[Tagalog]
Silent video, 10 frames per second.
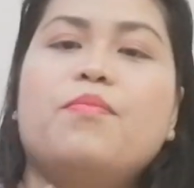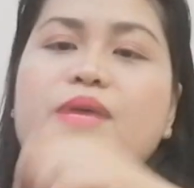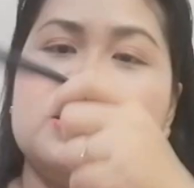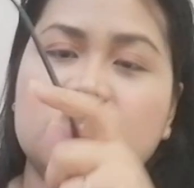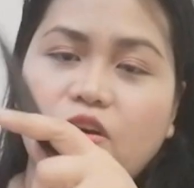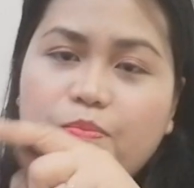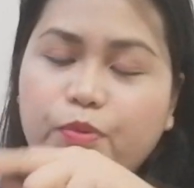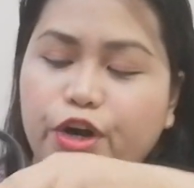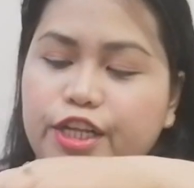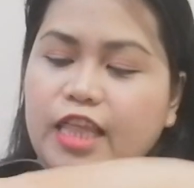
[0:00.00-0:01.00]
Mas
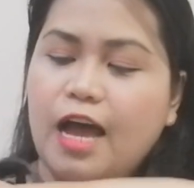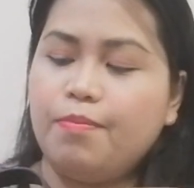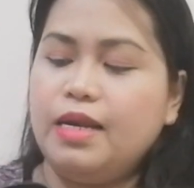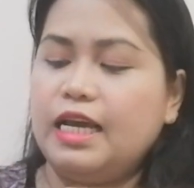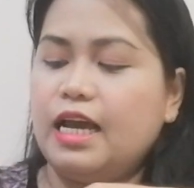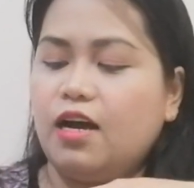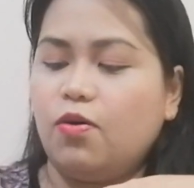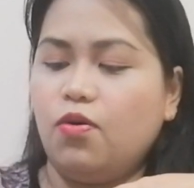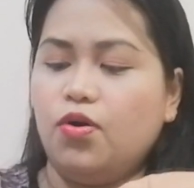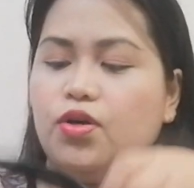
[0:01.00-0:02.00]
komportable
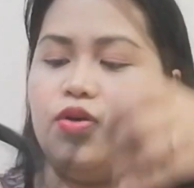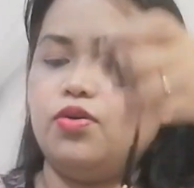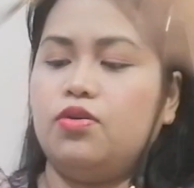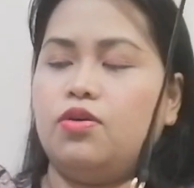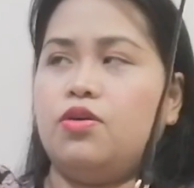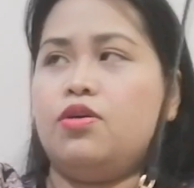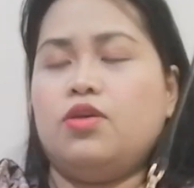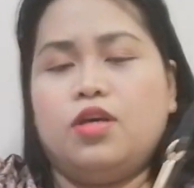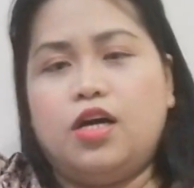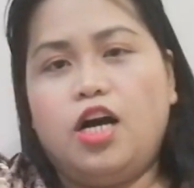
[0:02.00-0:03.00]
akong
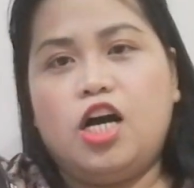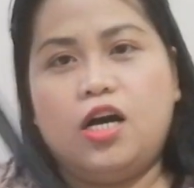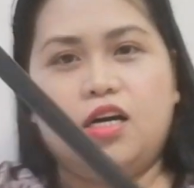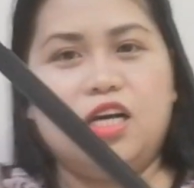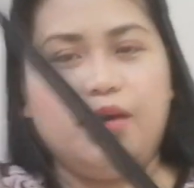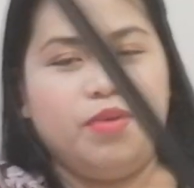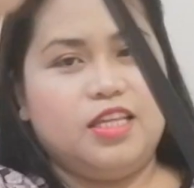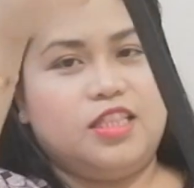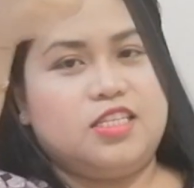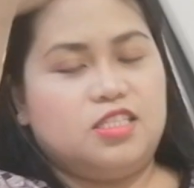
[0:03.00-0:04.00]
uh,
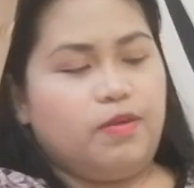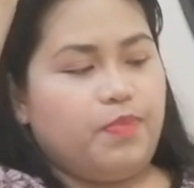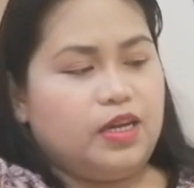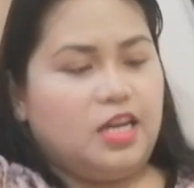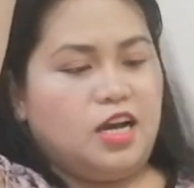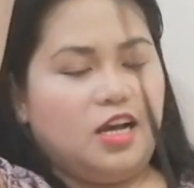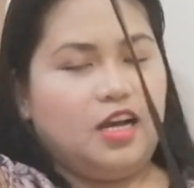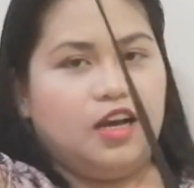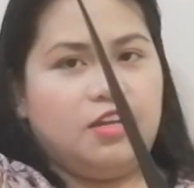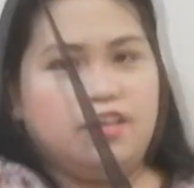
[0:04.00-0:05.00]
gamitin siya pag
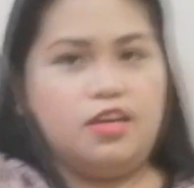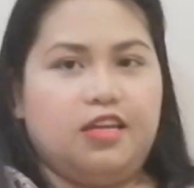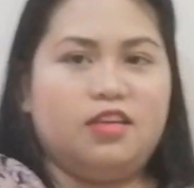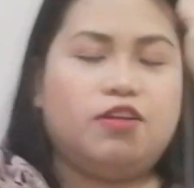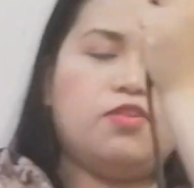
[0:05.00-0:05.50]
nakaganyan